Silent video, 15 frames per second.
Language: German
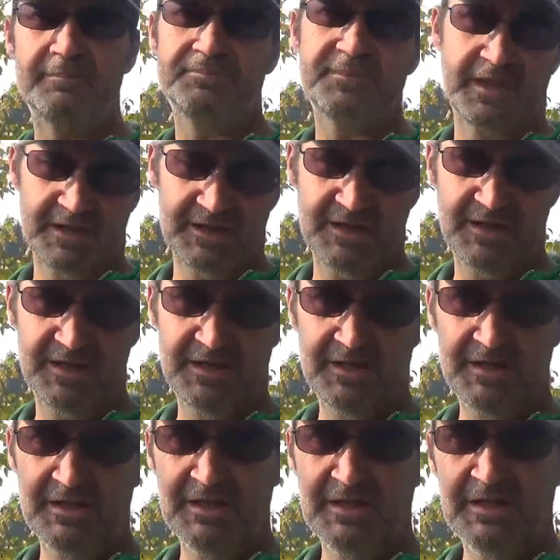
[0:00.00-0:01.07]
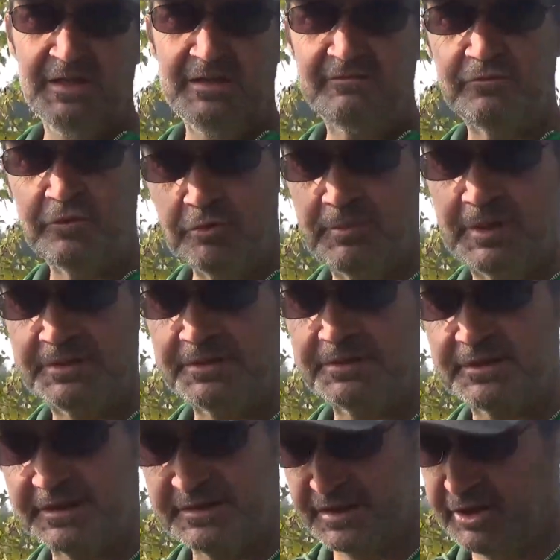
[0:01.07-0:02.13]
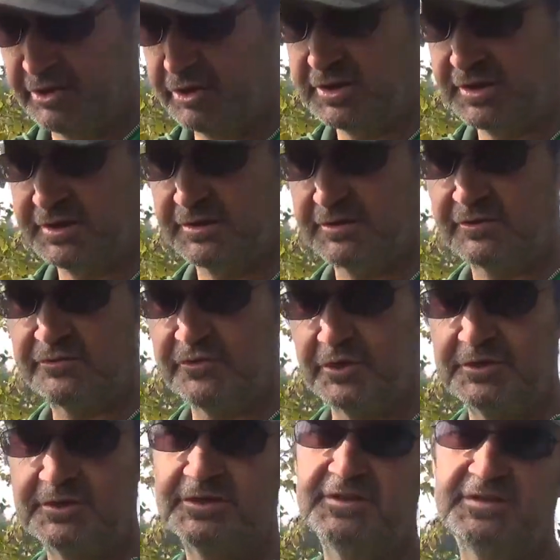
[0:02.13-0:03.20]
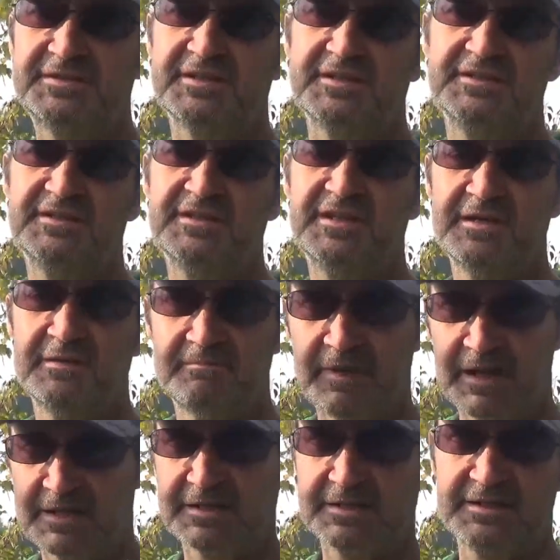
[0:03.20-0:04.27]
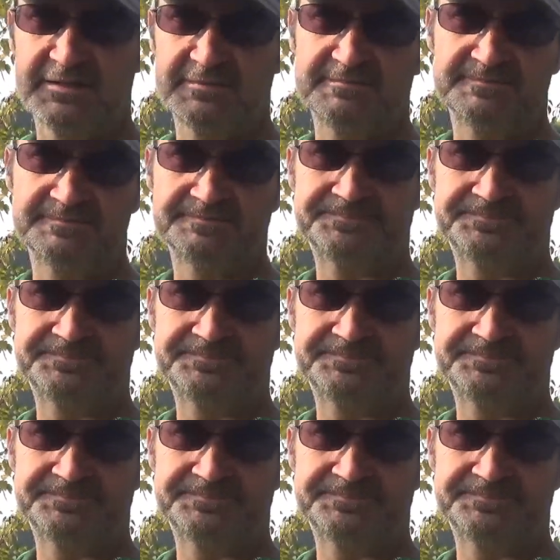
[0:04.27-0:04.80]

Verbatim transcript: am Dach wo man dann auch ein Feuer drin machen kann.